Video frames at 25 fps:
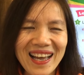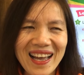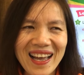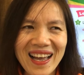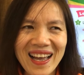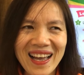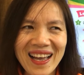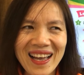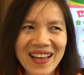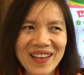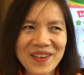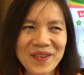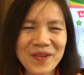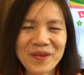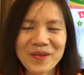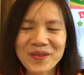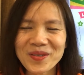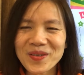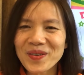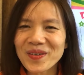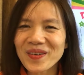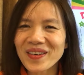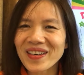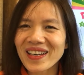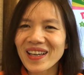À đúng
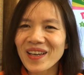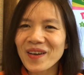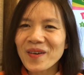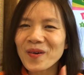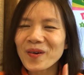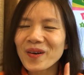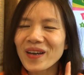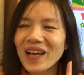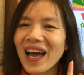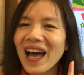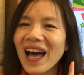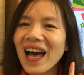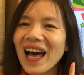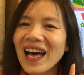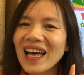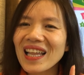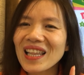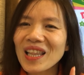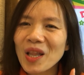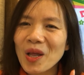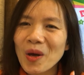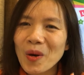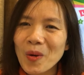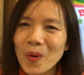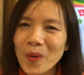rồi, lễ hội
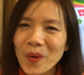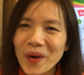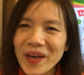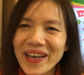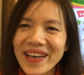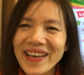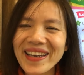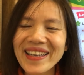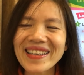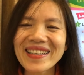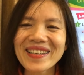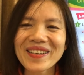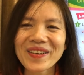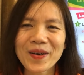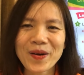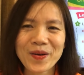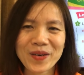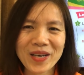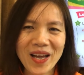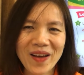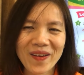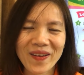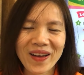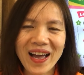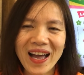Halloween đúng
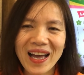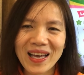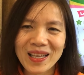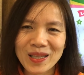không nào?